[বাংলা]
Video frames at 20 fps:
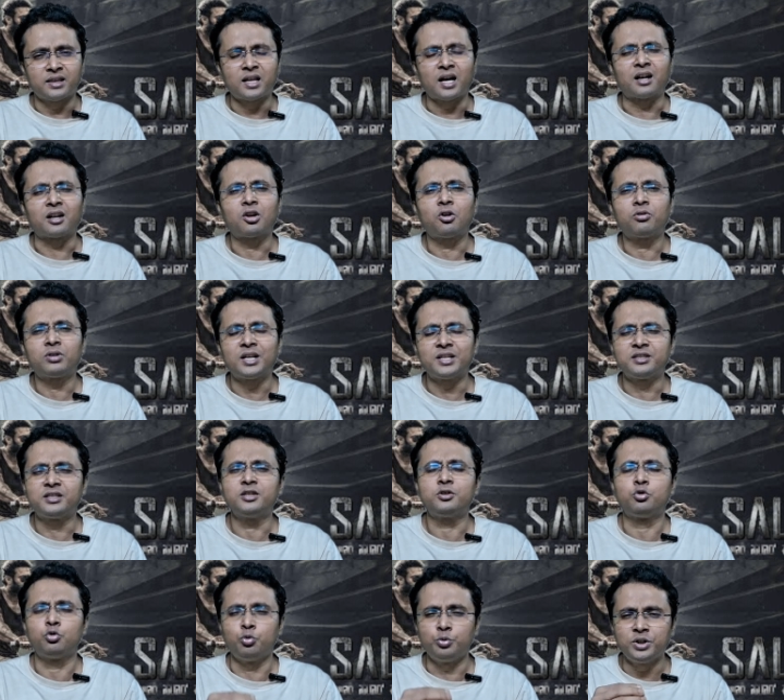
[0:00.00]
তার কারণ
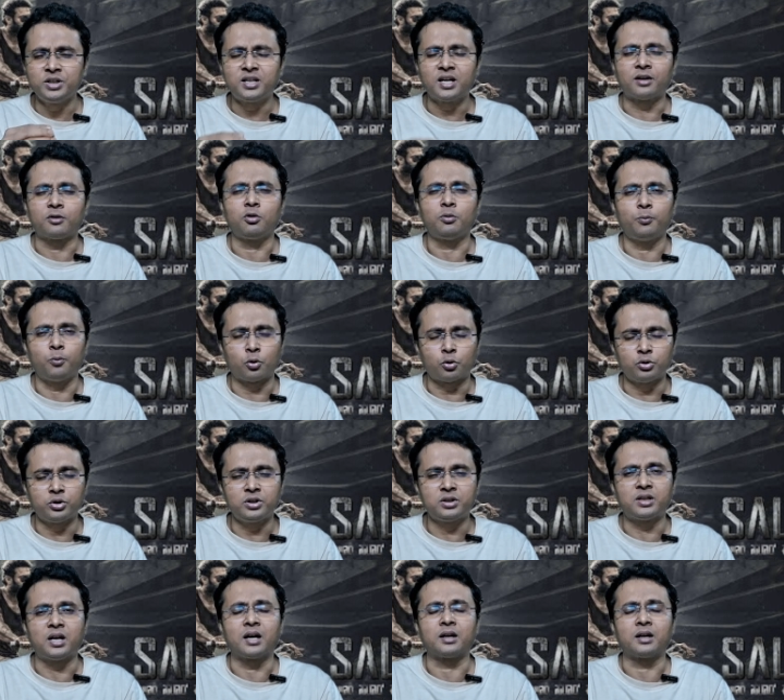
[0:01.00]
আজকে ছুটি থাকলো বড়দিন